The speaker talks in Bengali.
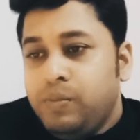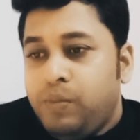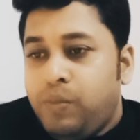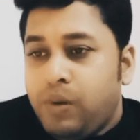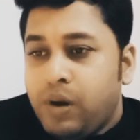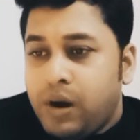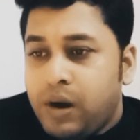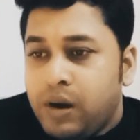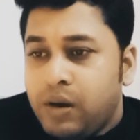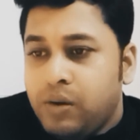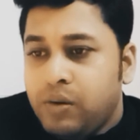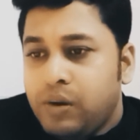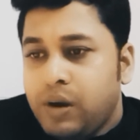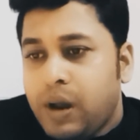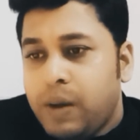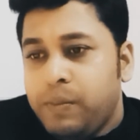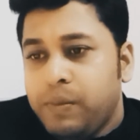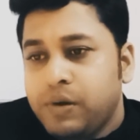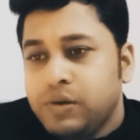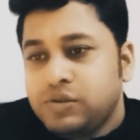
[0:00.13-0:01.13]
বরানগর
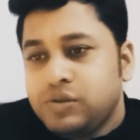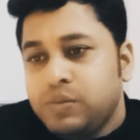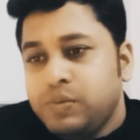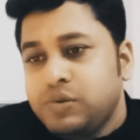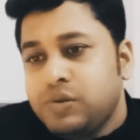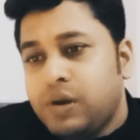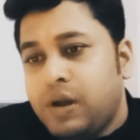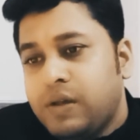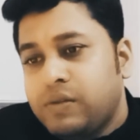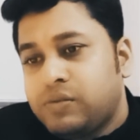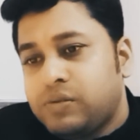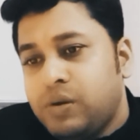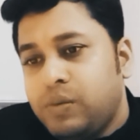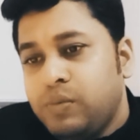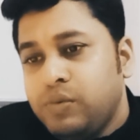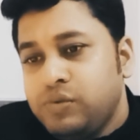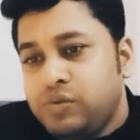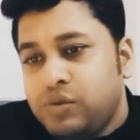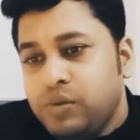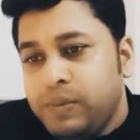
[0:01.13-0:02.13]
রামকৃষ্ণ মিশন আশ্রম
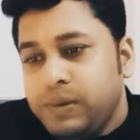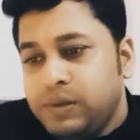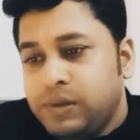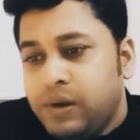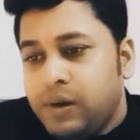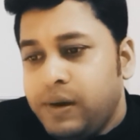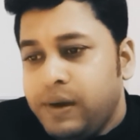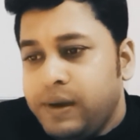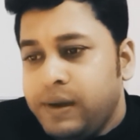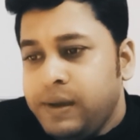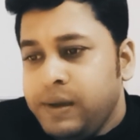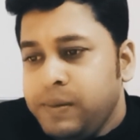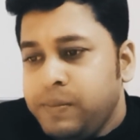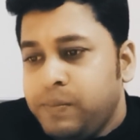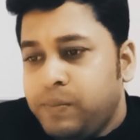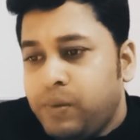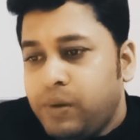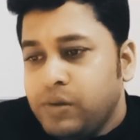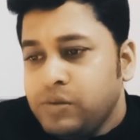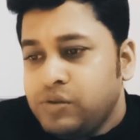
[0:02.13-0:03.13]
উচ্চ বিদ্যালয়ে
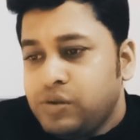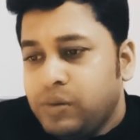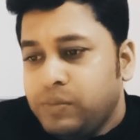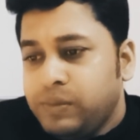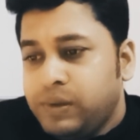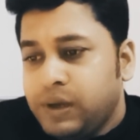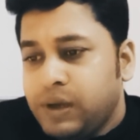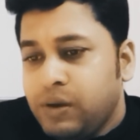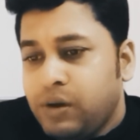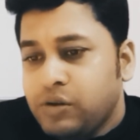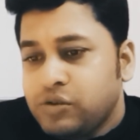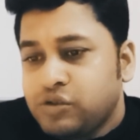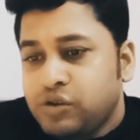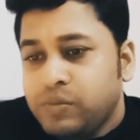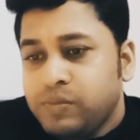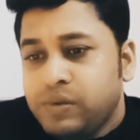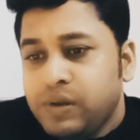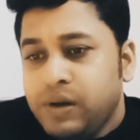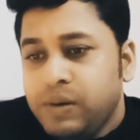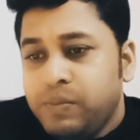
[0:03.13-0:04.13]
পঞ্চম থেকে অষ্টম
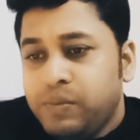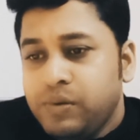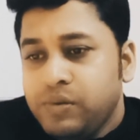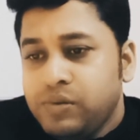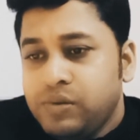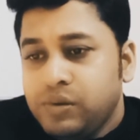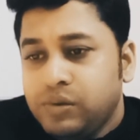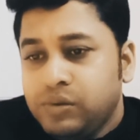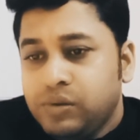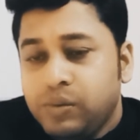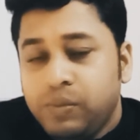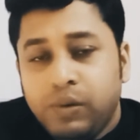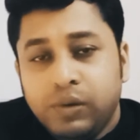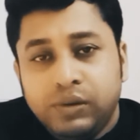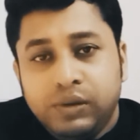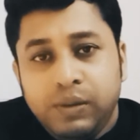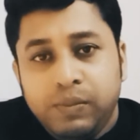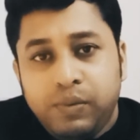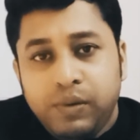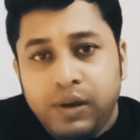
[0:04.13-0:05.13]
শ্রেণী পর্যন্ত
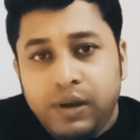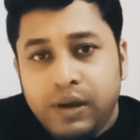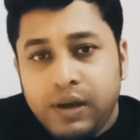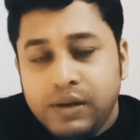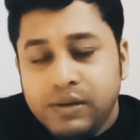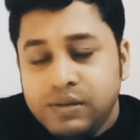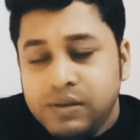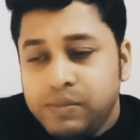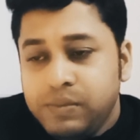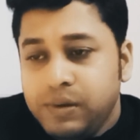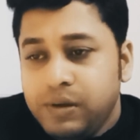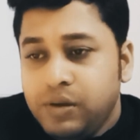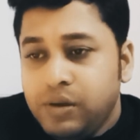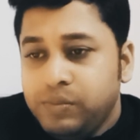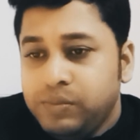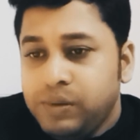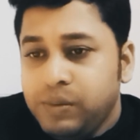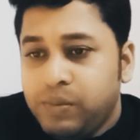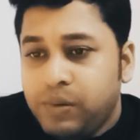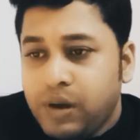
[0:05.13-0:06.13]
ভর্তি পরীক্ষার যে
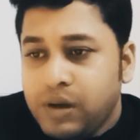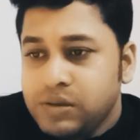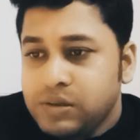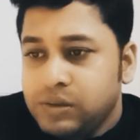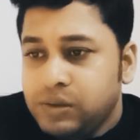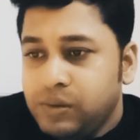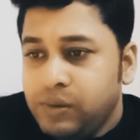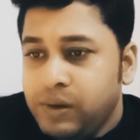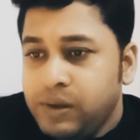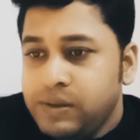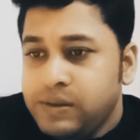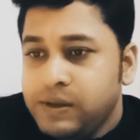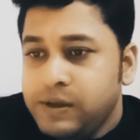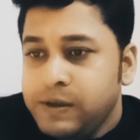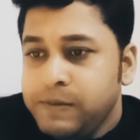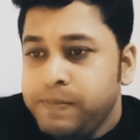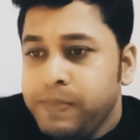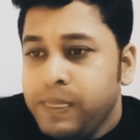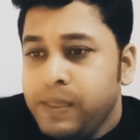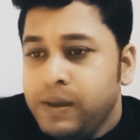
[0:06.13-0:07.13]
বিজ্ঞপ্তি প্রকাশিত হয়েছে
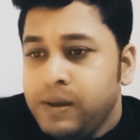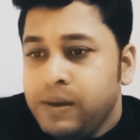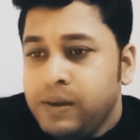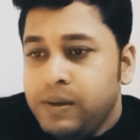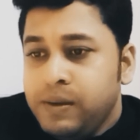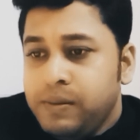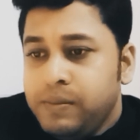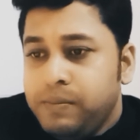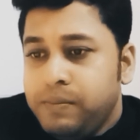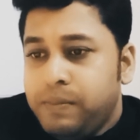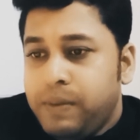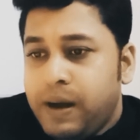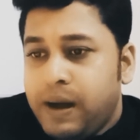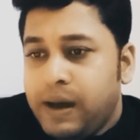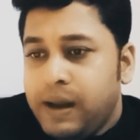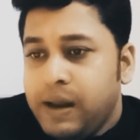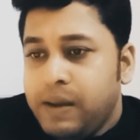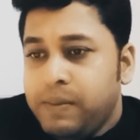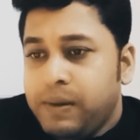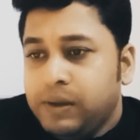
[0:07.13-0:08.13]

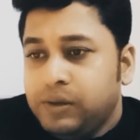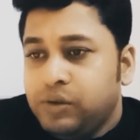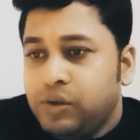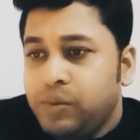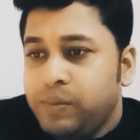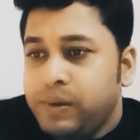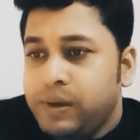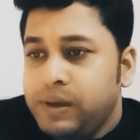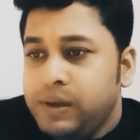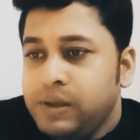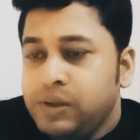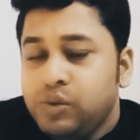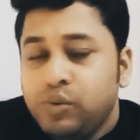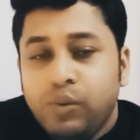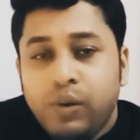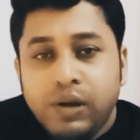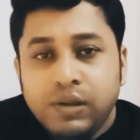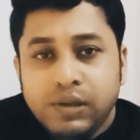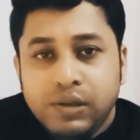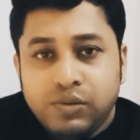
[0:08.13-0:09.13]
বাংলা মাধ্যমে দু
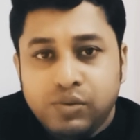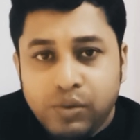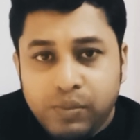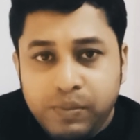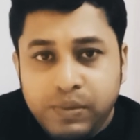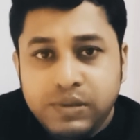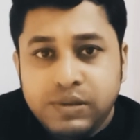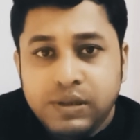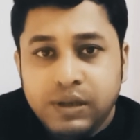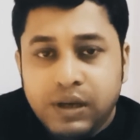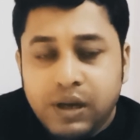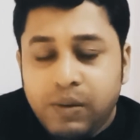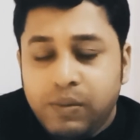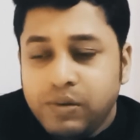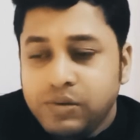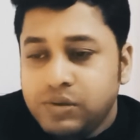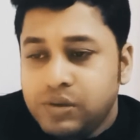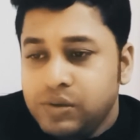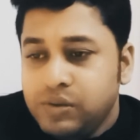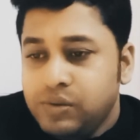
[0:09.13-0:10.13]
হাজার চব্বিশ
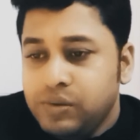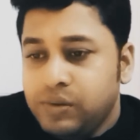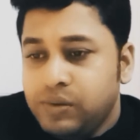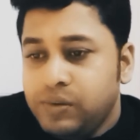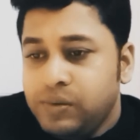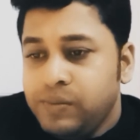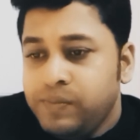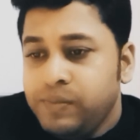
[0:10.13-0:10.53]
শিক্ষাবর্ষের জন্য